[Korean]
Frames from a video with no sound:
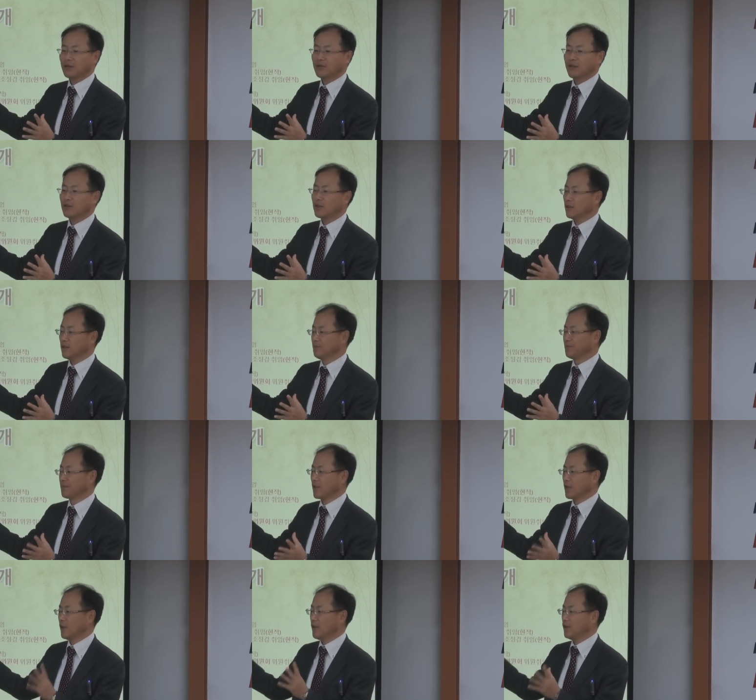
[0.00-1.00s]
하기 위해서
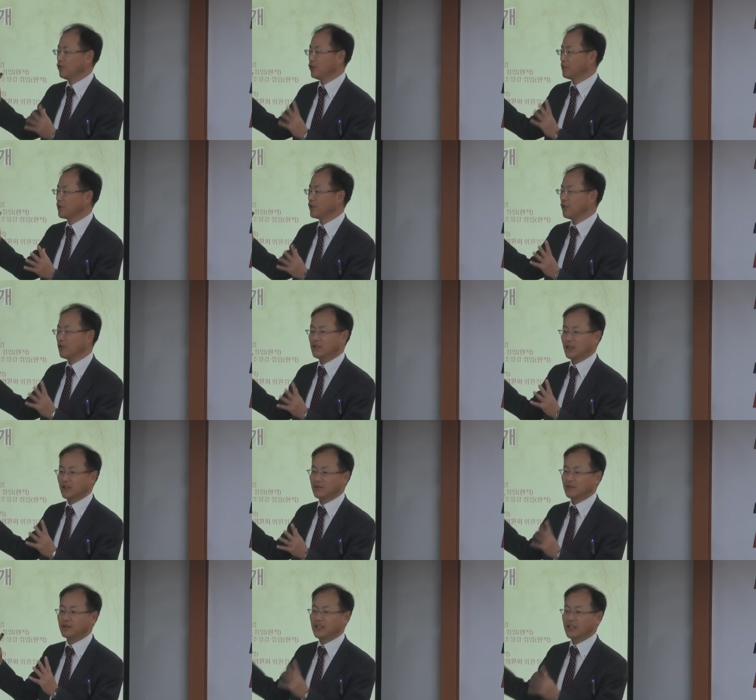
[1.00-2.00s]
뛰면서
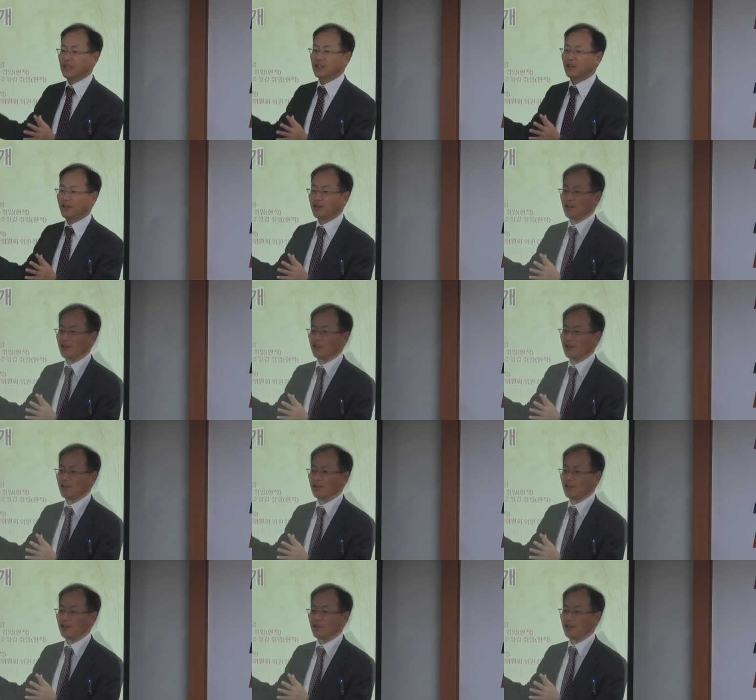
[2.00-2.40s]
현장에서 느낀